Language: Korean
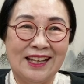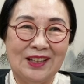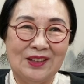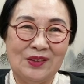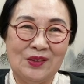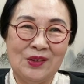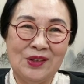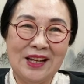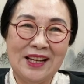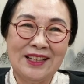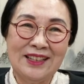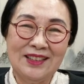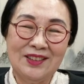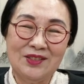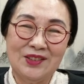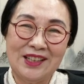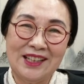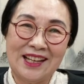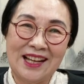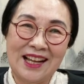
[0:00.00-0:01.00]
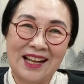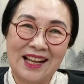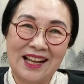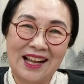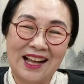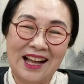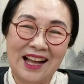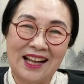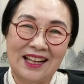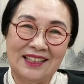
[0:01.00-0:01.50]
노래를 우리가
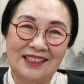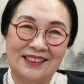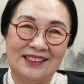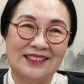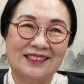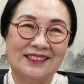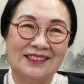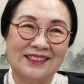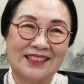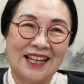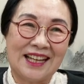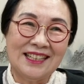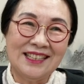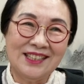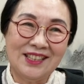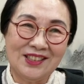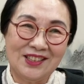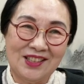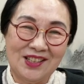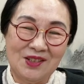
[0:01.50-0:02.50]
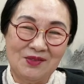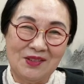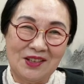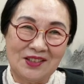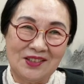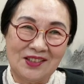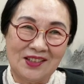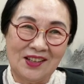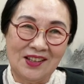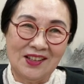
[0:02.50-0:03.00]
어, 가르쳐
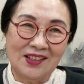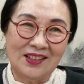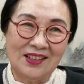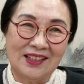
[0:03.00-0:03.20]
드리면서